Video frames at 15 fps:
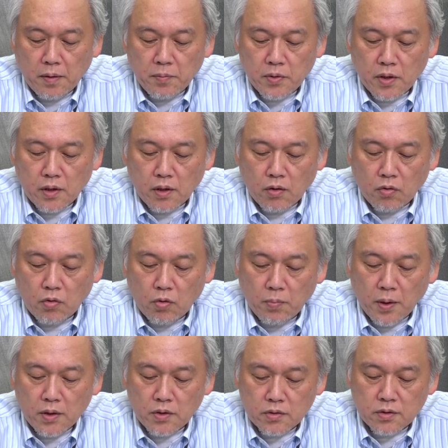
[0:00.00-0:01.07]
i モデルが5
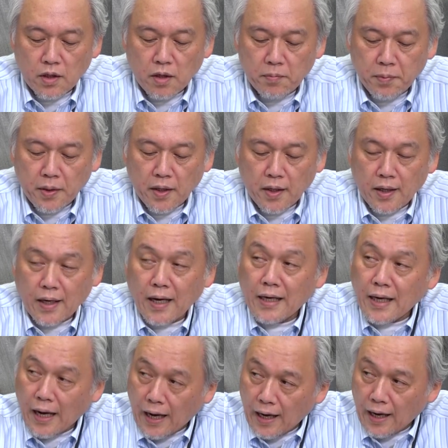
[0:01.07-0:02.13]
万9800円か
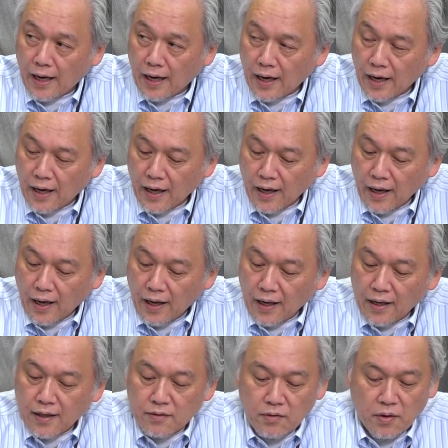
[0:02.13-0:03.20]
ら、はい、
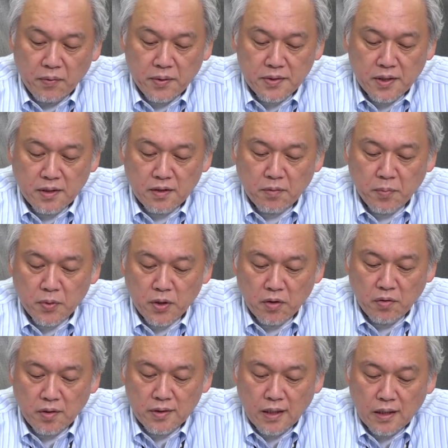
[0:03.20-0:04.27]
Wi-Fi
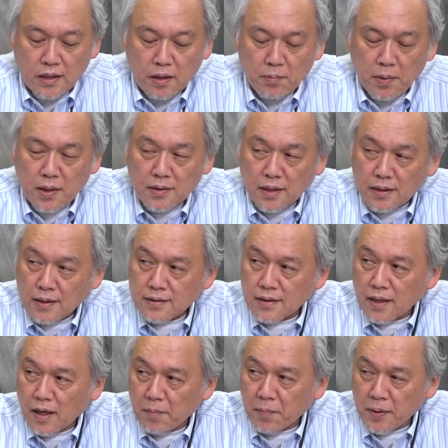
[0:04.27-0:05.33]
セルラーモデルは7万
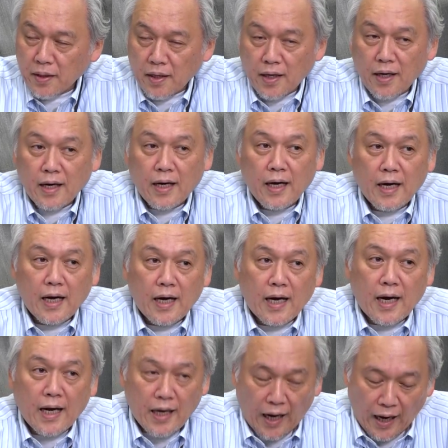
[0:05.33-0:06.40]
7800円
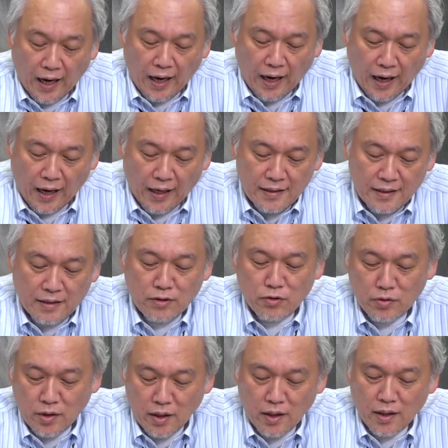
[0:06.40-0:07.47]
からな
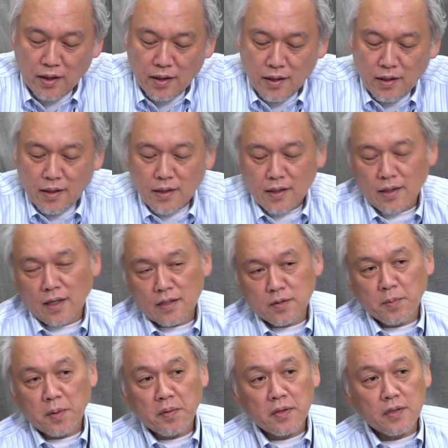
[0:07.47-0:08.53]
ので、
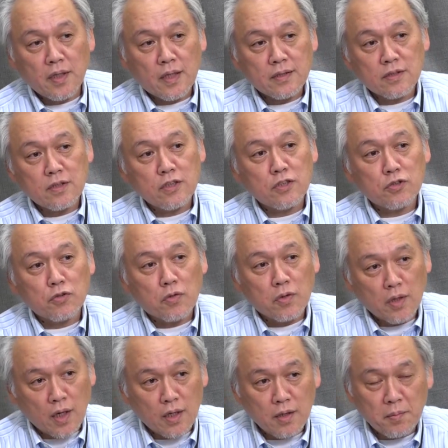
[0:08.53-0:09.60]
発売は9月24
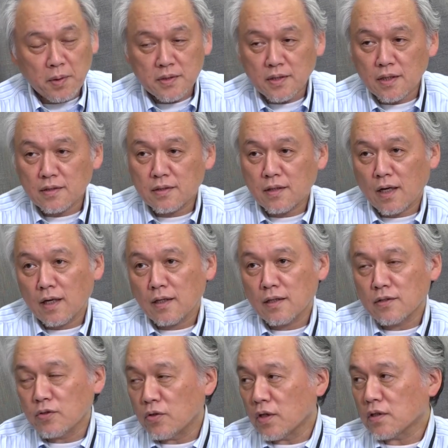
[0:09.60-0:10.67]
日今絶
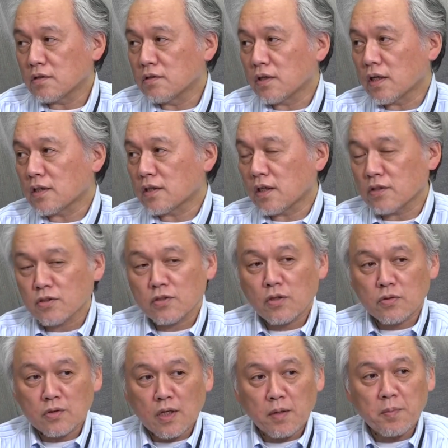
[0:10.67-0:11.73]
賛予約受付中で
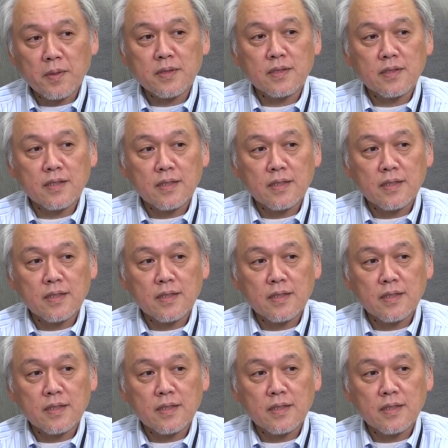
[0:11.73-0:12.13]
ございます